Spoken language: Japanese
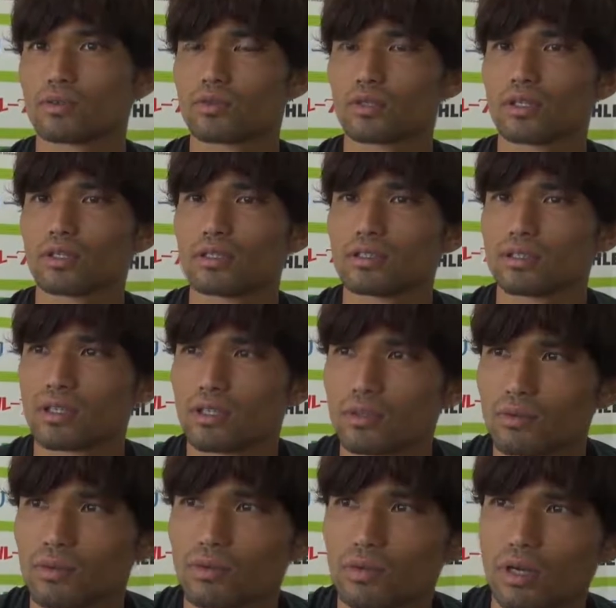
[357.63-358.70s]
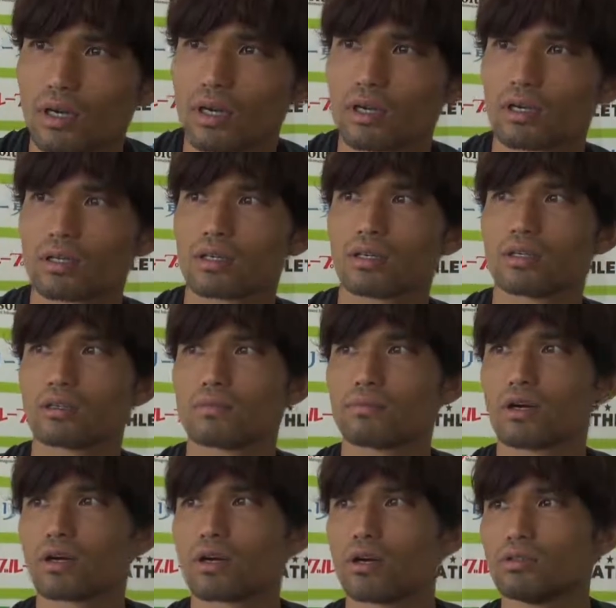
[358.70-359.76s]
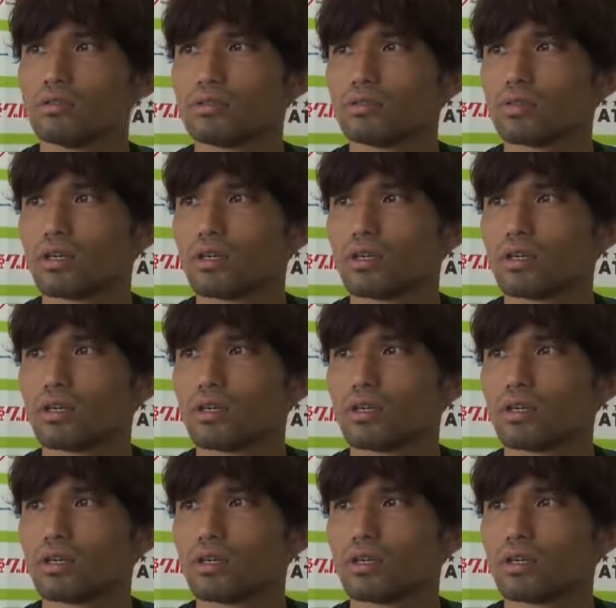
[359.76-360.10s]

ことなんですけど、うん、まあ、カウン